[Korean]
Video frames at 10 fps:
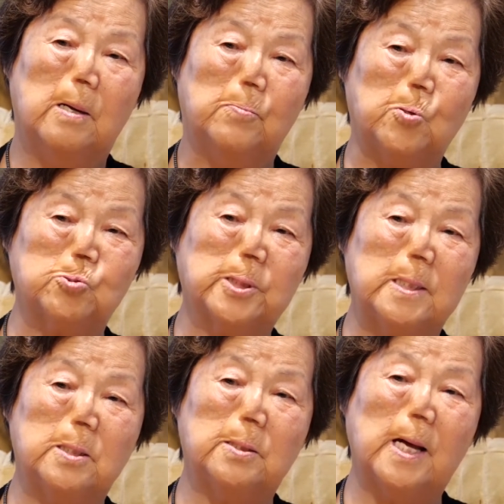못
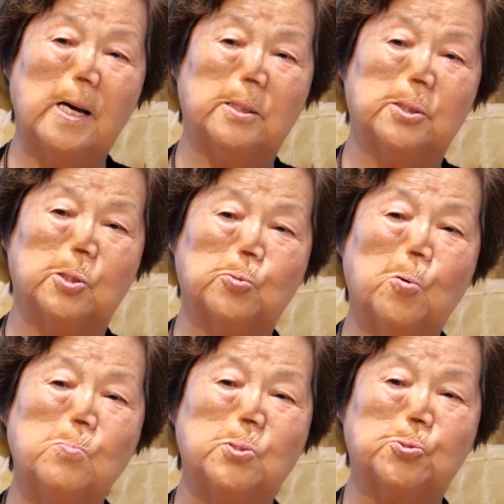사는 아이들을
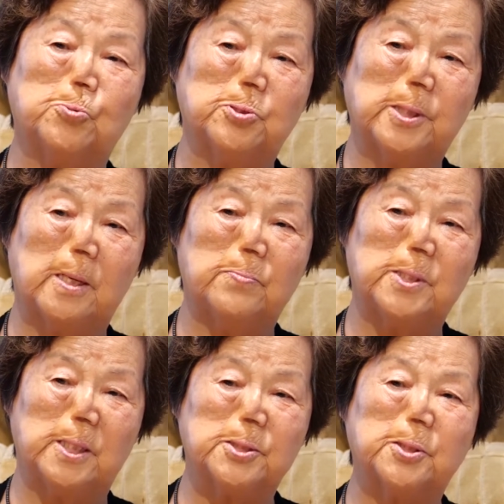도움을 주는
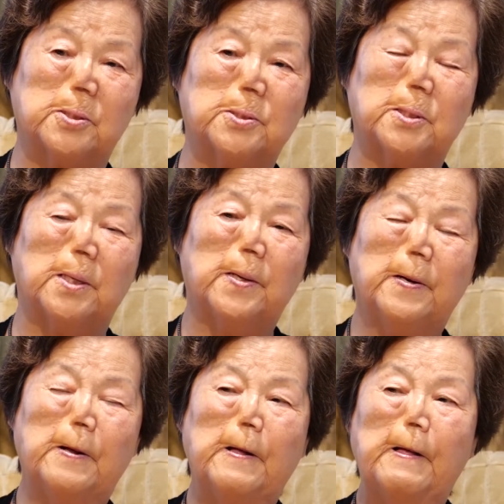사람들이 있었거든.
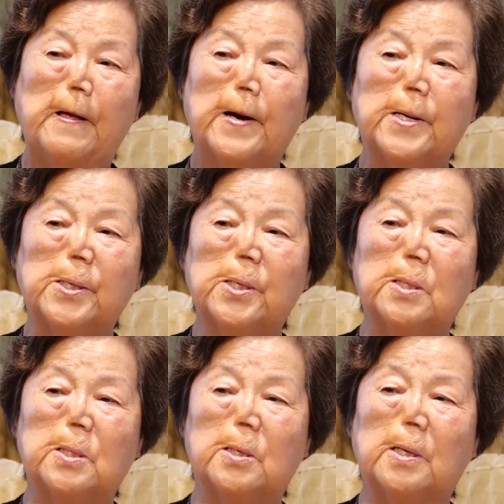
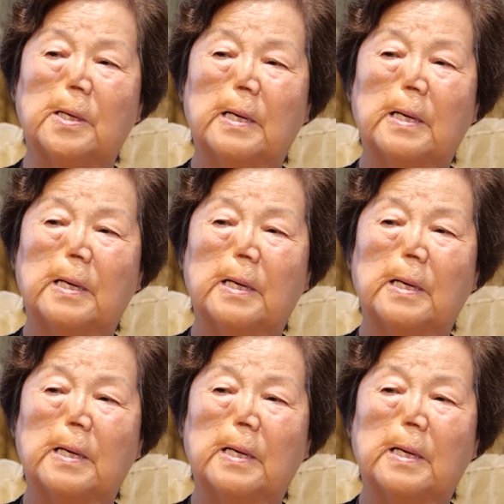그런 거.